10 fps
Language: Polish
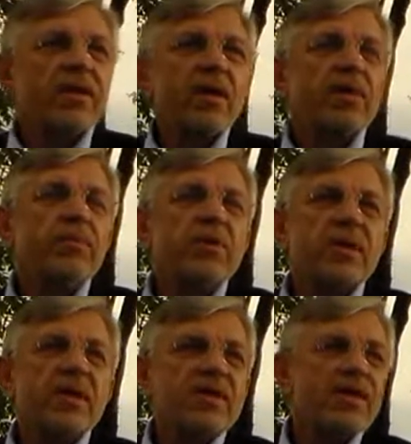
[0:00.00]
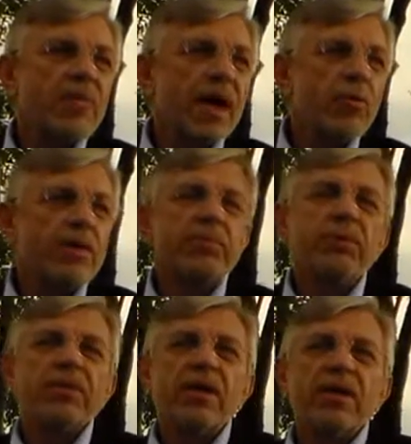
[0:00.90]
To myślę jest za mało.
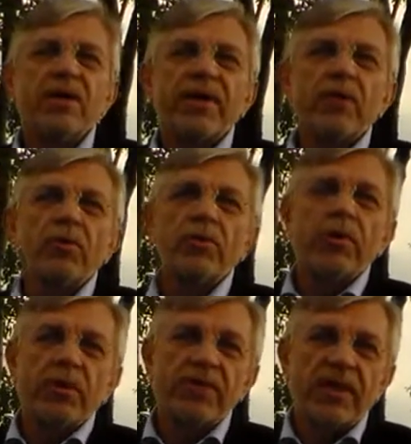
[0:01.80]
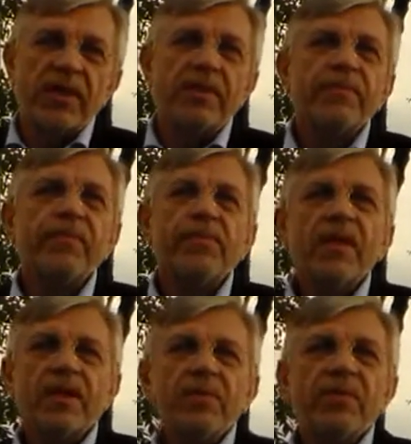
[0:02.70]
Gdyby mieli to w ręku wójtowie,
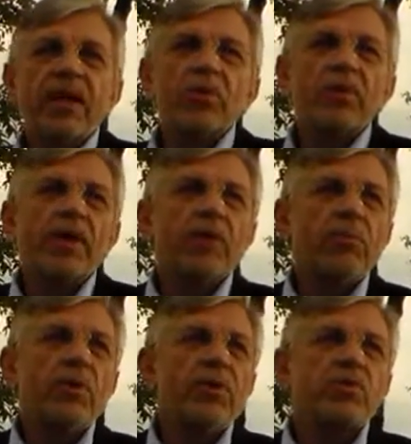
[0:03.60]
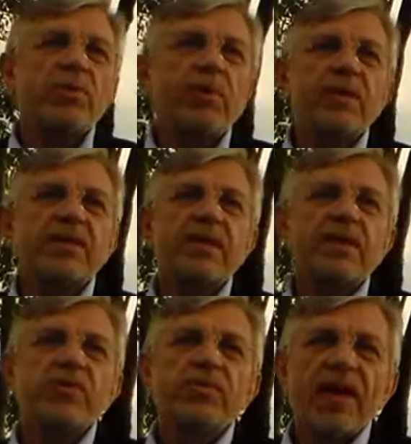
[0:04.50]
gdyby w ręku mieli to burmistrzowie,
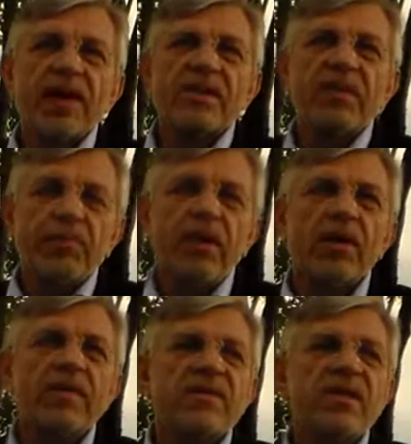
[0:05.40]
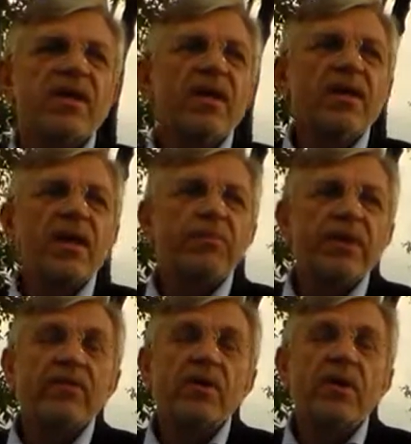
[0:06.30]
prezydenci miast, te pieniądze na
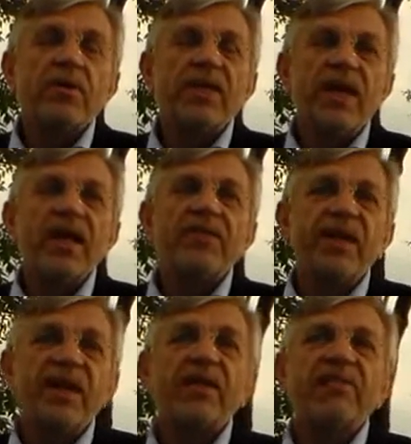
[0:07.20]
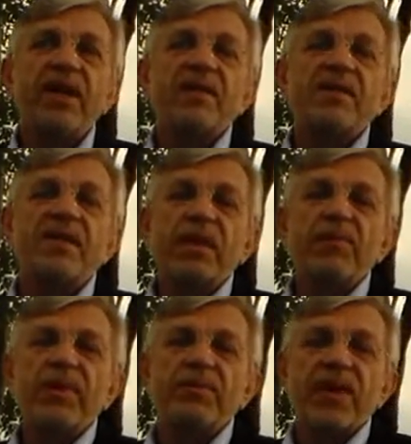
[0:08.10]
pewno o wiele, wiele więcej
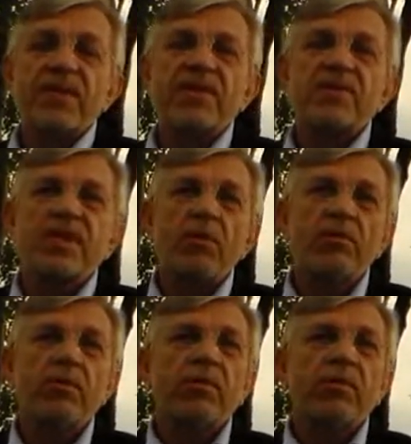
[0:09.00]
tych miejsc pracy zostałoby